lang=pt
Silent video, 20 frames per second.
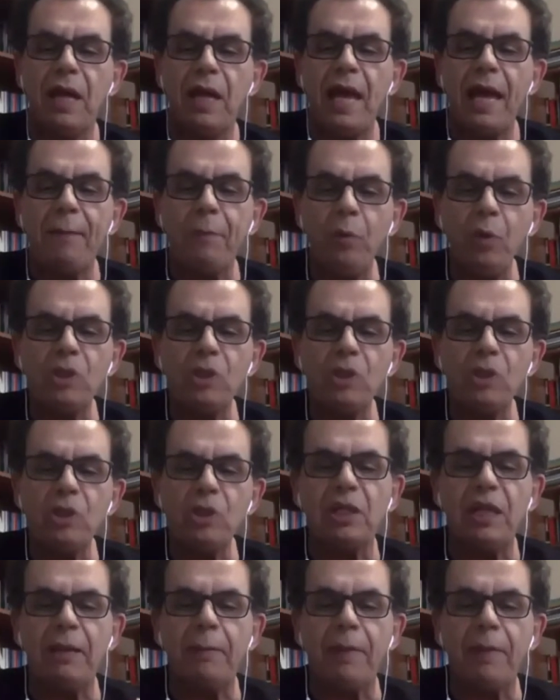É bom a gente
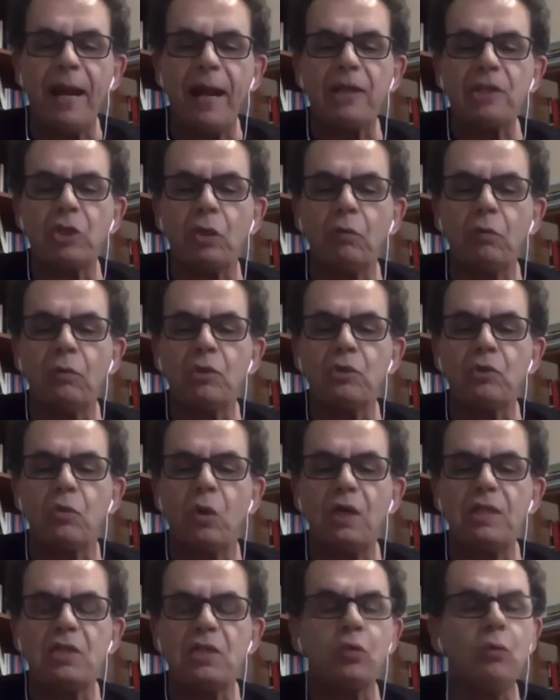lembrar de algumas
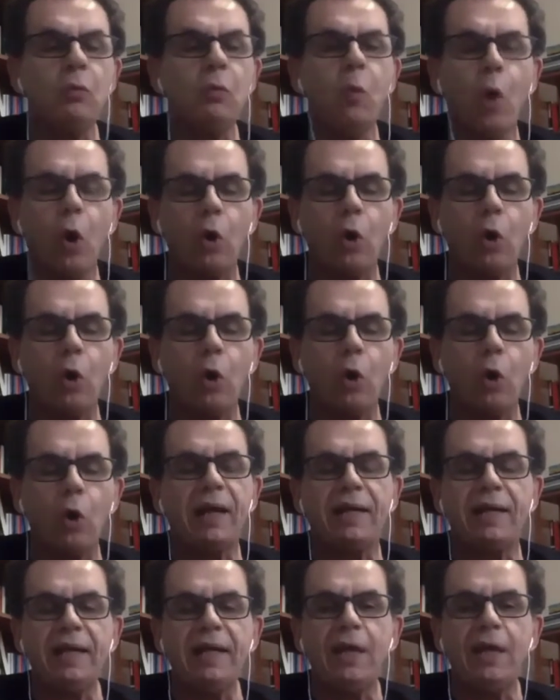coisas. O Moro agora,
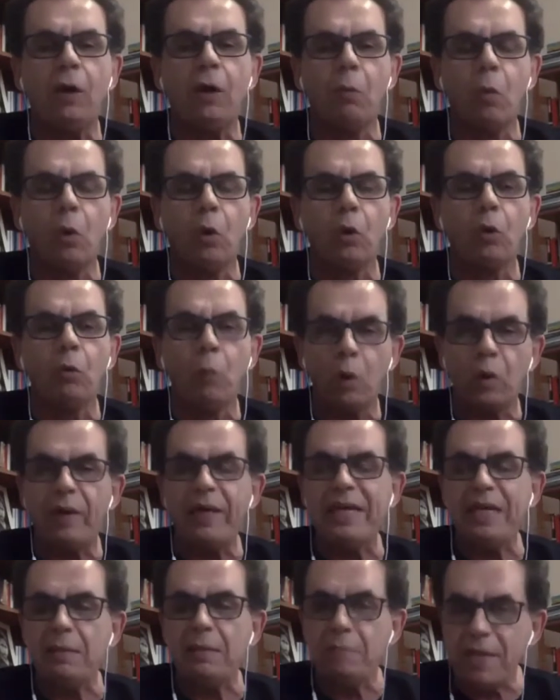quem é o Moro? O Moro é
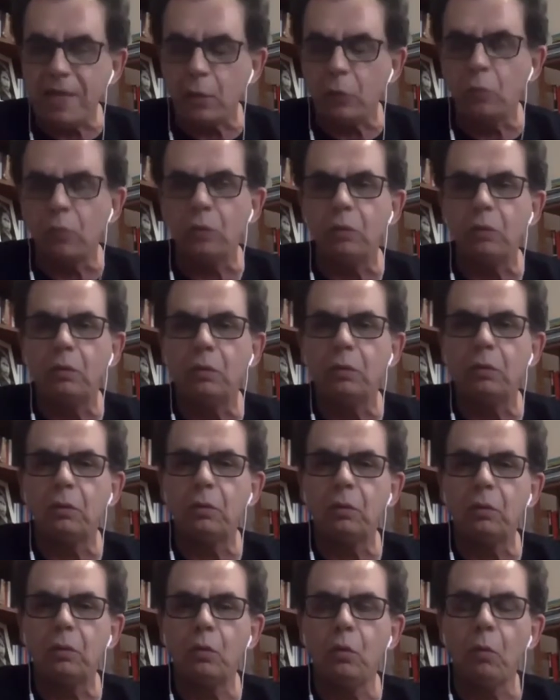inimigo?
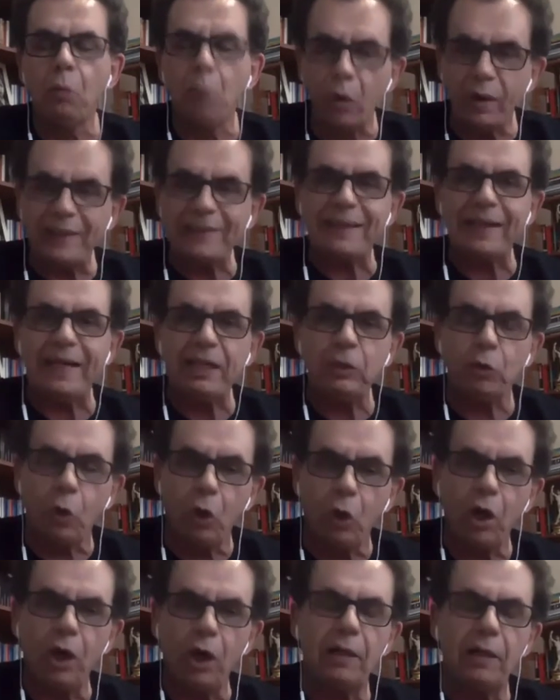O Moro é
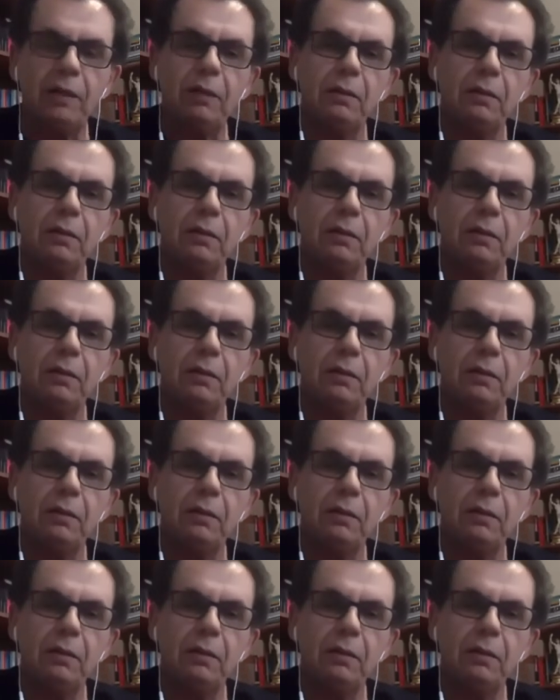traidor?